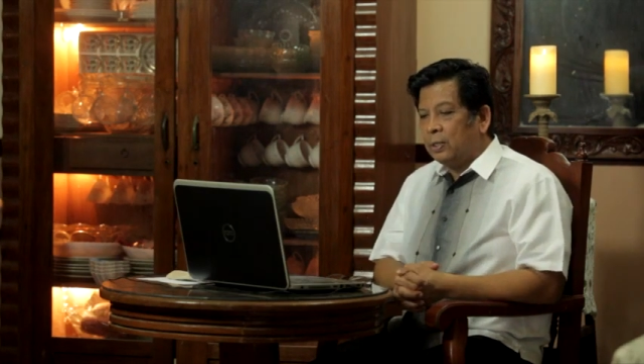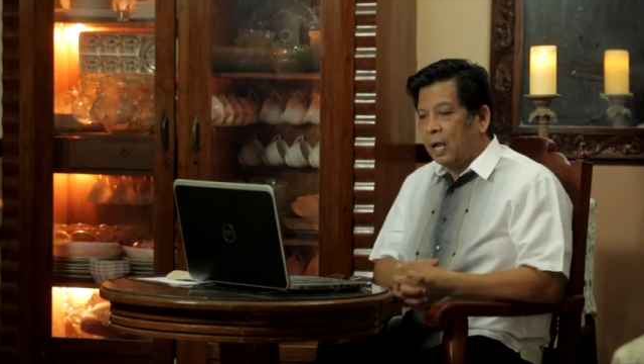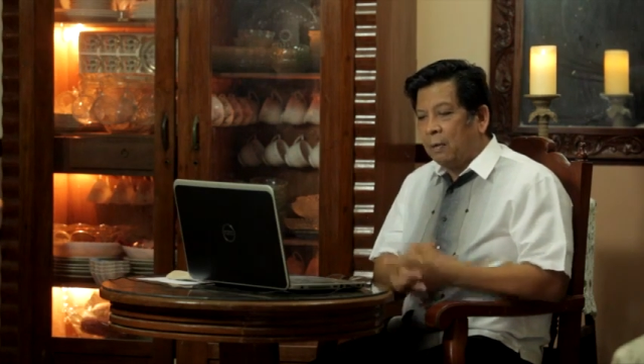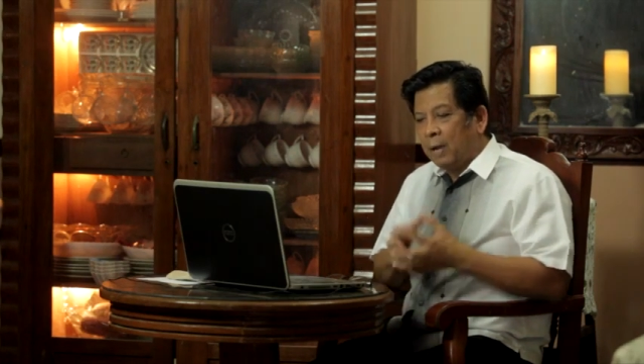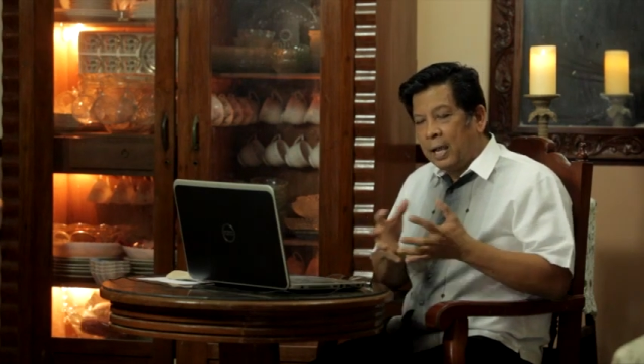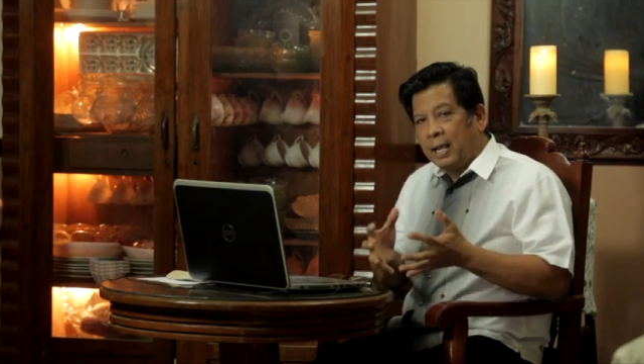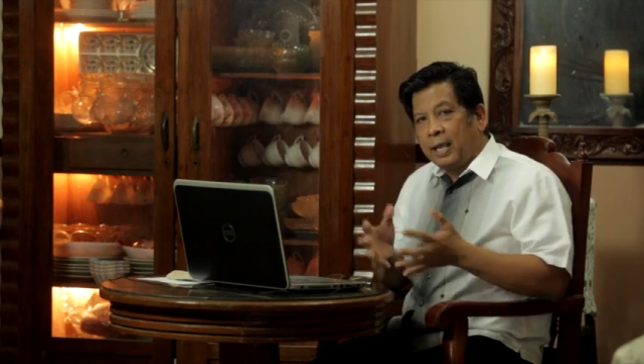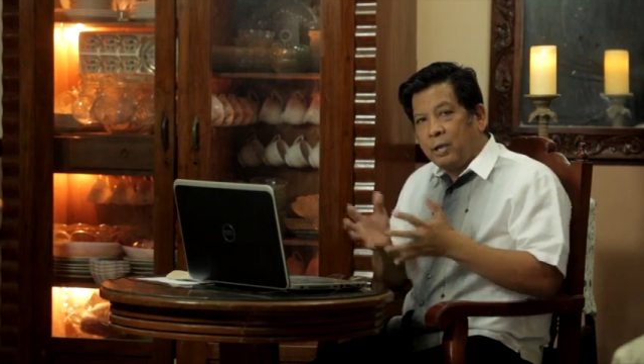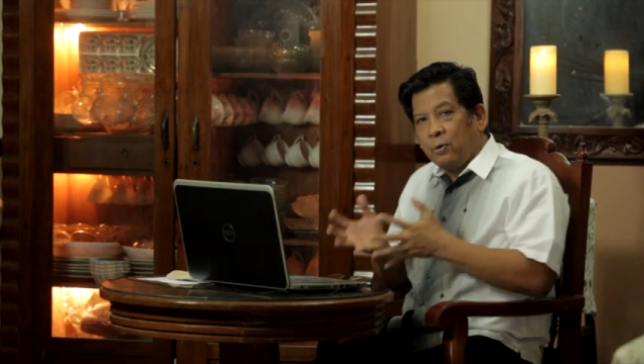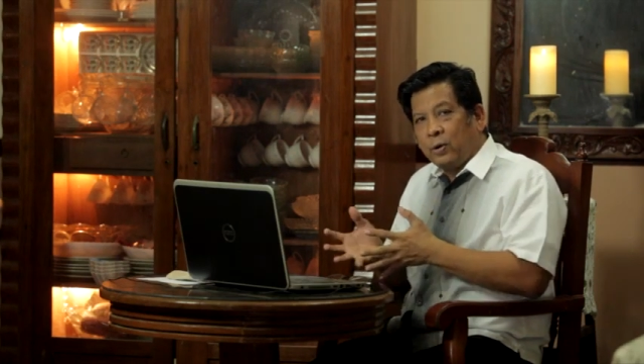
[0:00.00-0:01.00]
Ang
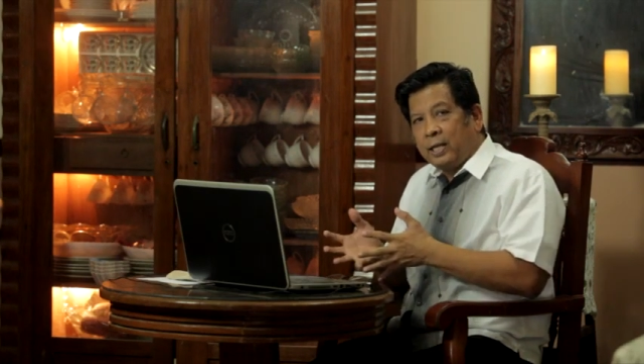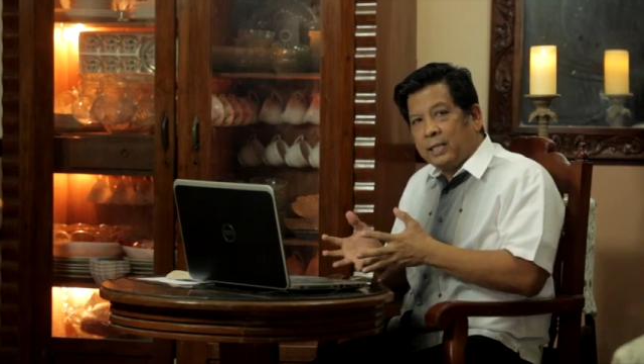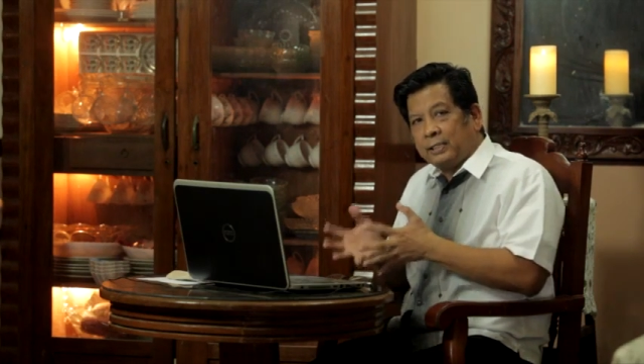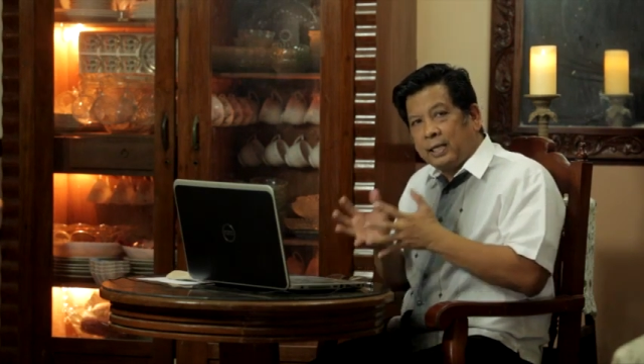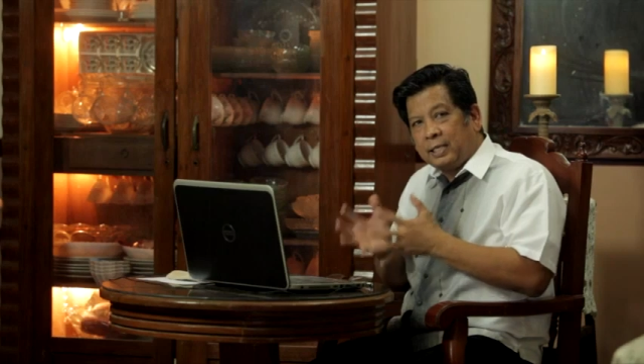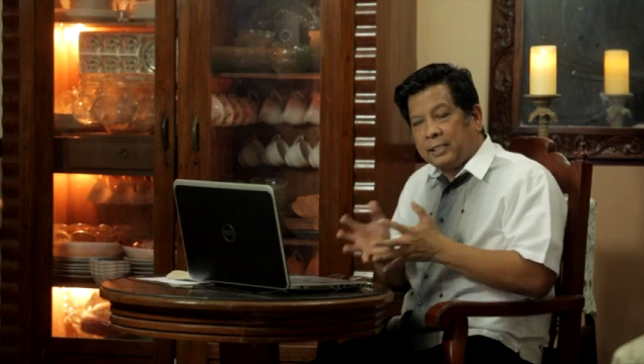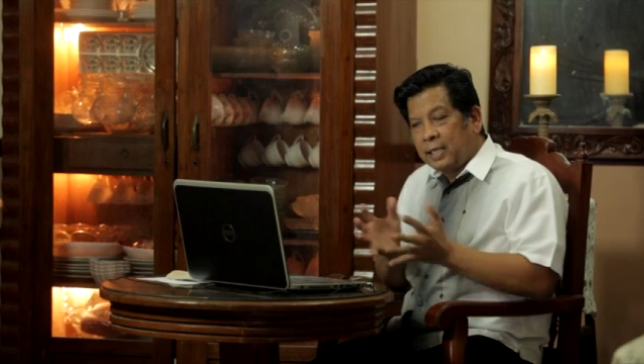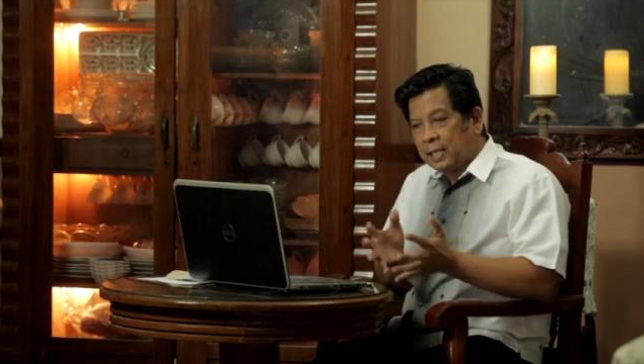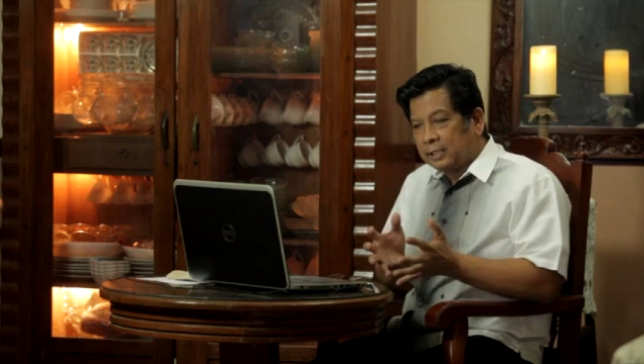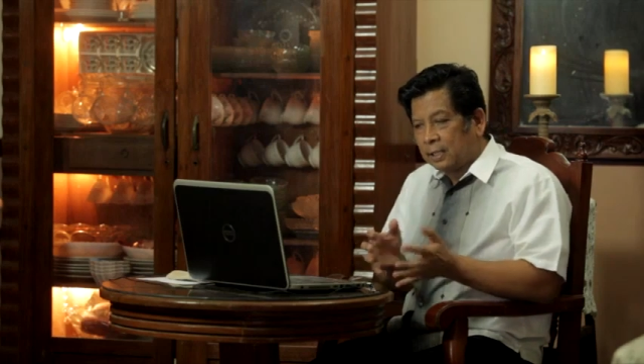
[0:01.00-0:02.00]
mahalaga yung word na
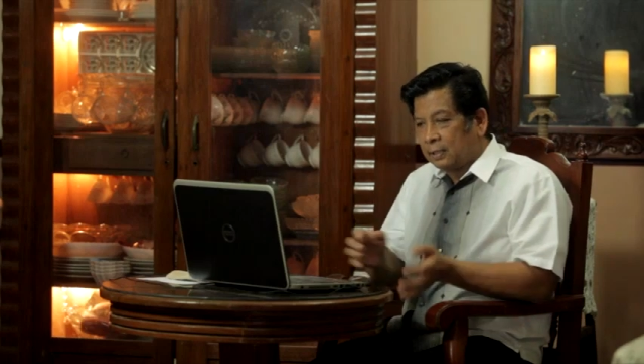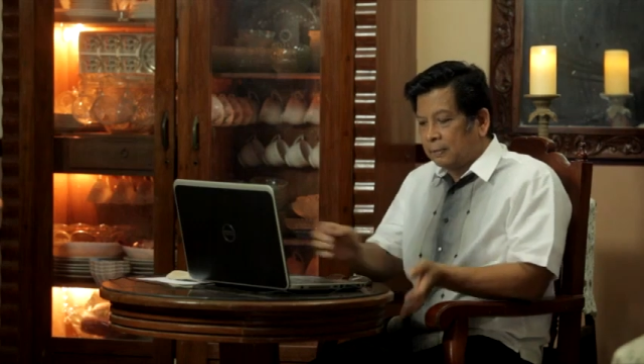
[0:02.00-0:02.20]
sinisiyasat.